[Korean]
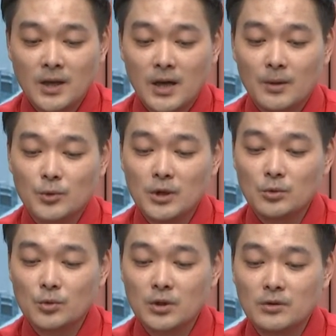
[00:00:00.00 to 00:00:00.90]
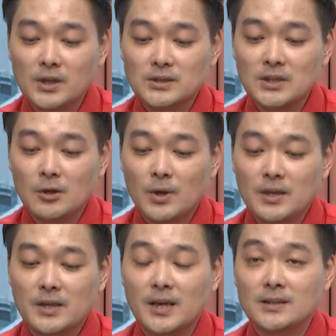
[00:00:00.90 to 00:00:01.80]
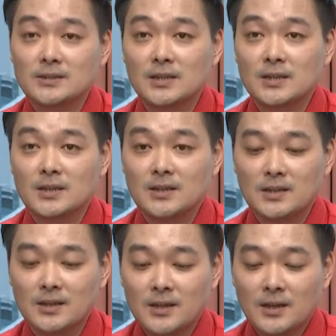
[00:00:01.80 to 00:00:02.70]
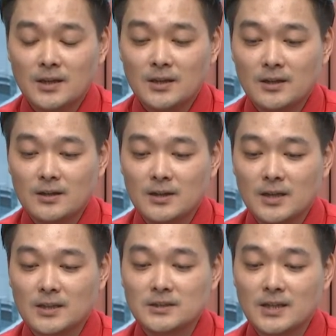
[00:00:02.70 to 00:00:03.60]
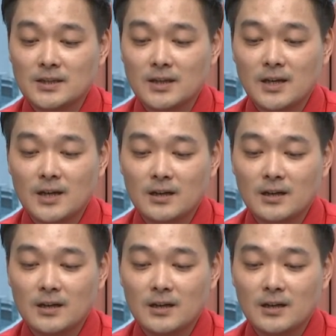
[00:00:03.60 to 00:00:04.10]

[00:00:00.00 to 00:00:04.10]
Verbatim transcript: 아무래도 현대차와 기아차의 어, 가 되지 않을까.